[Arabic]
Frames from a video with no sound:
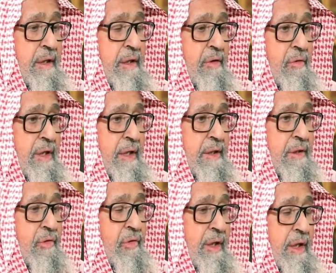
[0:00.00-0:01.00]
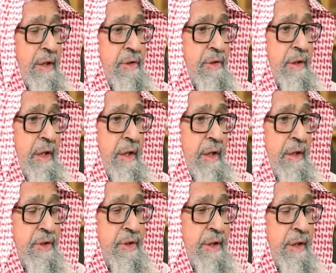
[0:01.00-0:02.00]
هؤلاء الدعاه
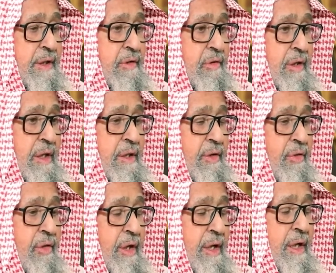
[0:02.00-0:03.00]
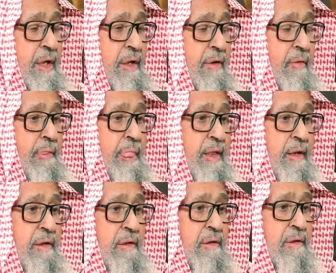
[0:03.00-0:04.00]
الى الشرك واهل الضلال
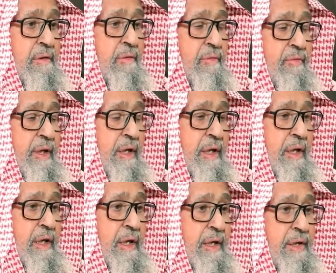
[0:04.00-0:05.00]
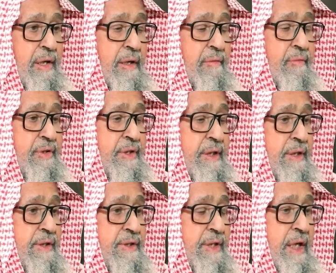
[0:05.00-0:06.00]
فهذا من دين
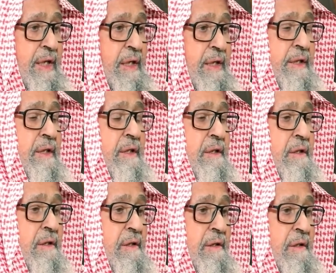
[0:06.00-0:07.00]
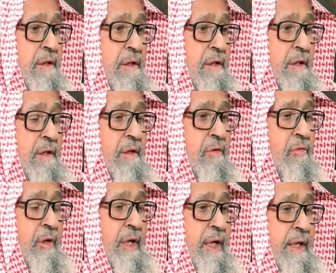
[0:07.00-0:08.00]
الجاهليه
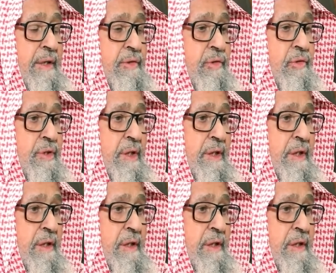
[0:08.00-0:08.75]
ولا يجوز